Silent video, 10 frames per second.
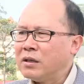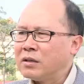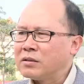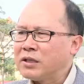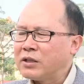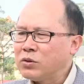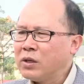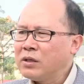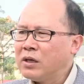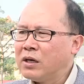Ờ, sản
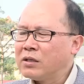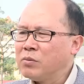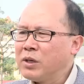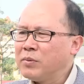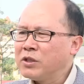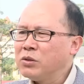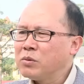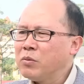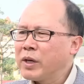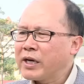xuất ờ, nông nghiệp ứng
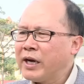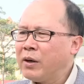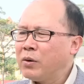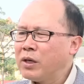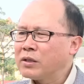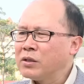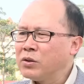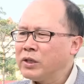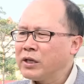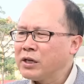dụng công nghệ cao là
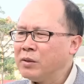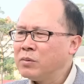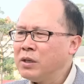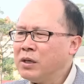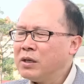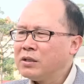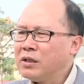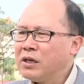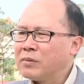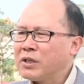tương đối thành công
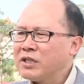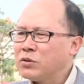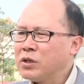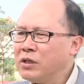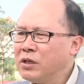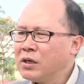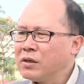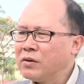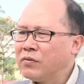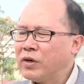như là hợp tác xã Xuân
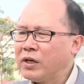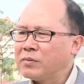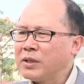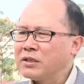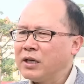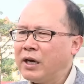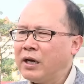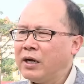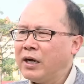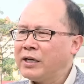Hương và hợp tác
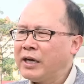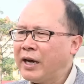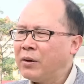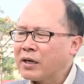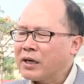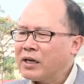xã Anh Đào.